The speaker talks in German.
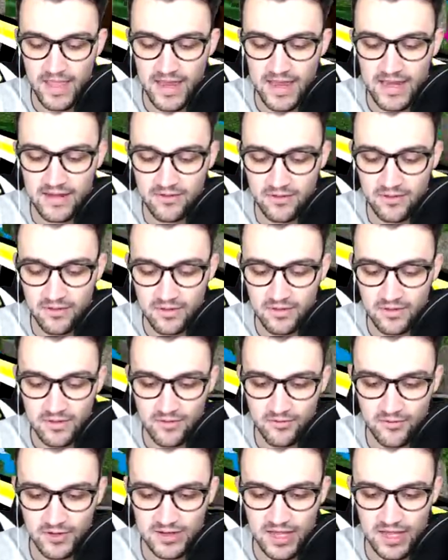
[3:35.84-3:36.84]
Nein!
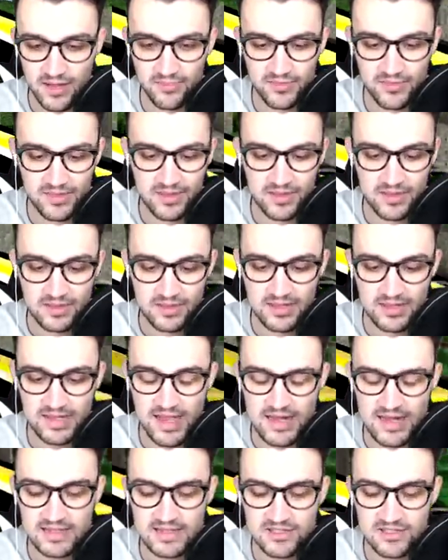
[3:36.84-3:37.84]
Verdammt! Die
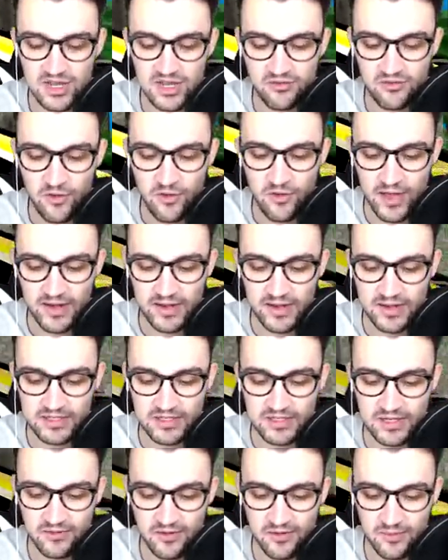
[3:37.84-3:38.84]
Gegner sind sogar vorne.
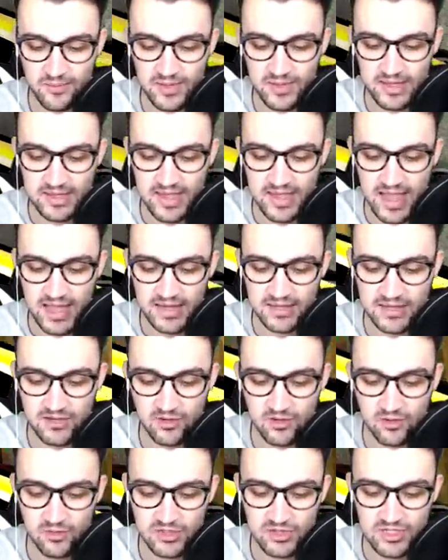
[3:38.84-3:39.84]
Das gefällt mir gar nicht
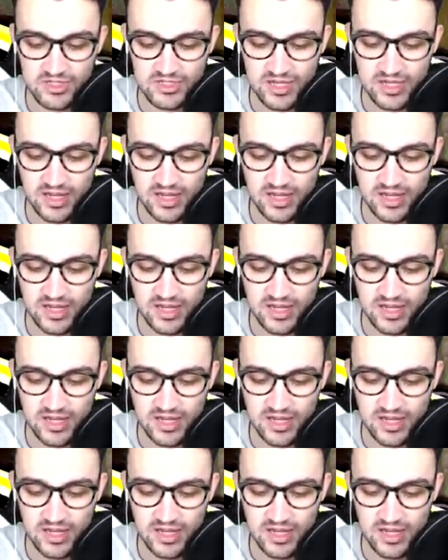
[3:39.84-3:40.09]
gut, muss